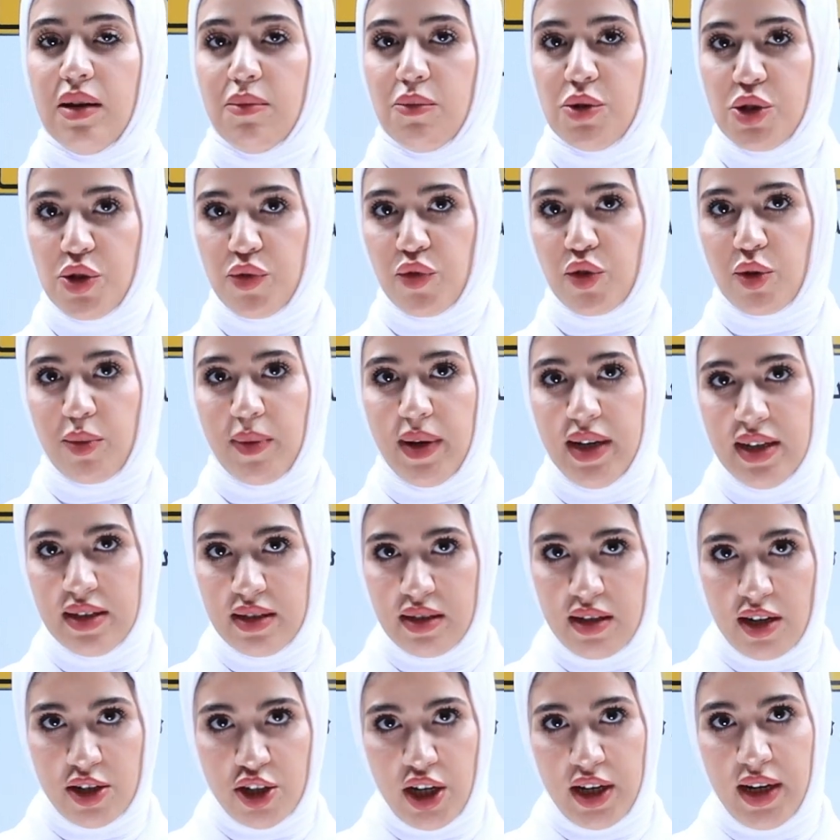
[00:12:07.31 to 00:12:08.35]
بشوفكم
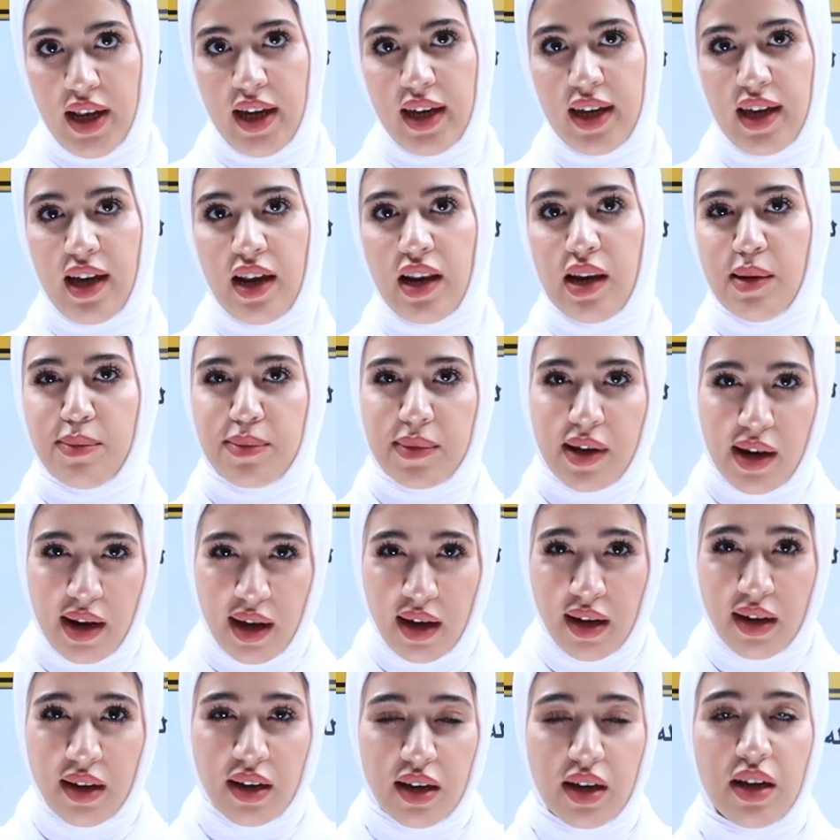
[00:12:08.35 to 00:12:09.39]
الحصة الجاية نحكي عن الابن
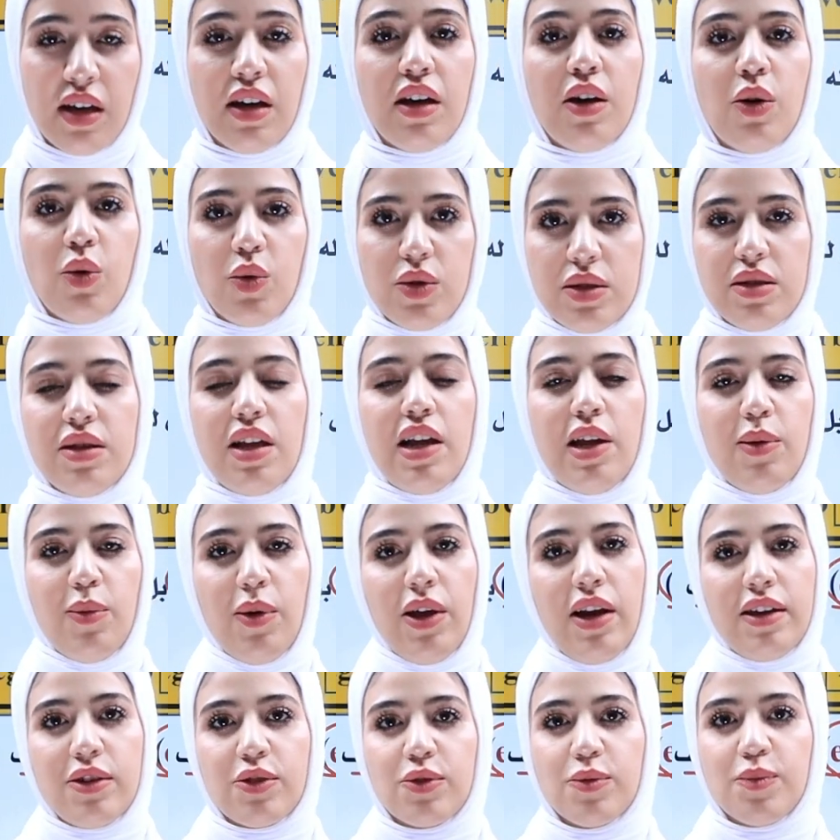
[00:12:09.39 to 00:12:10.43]
العاق والسلام
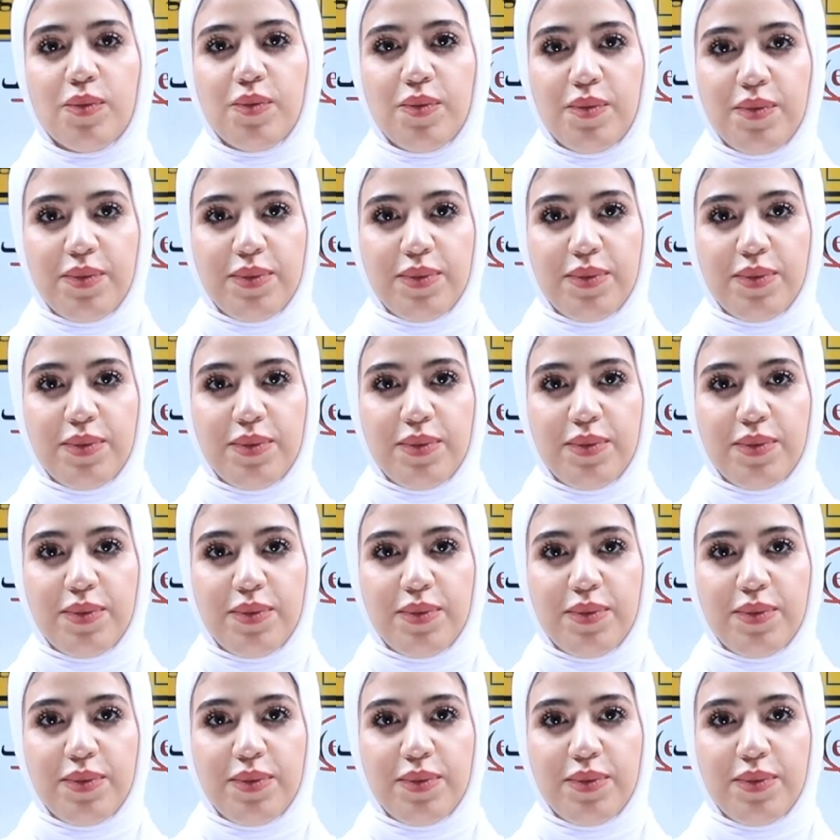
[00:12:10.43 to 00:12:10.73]
عليكم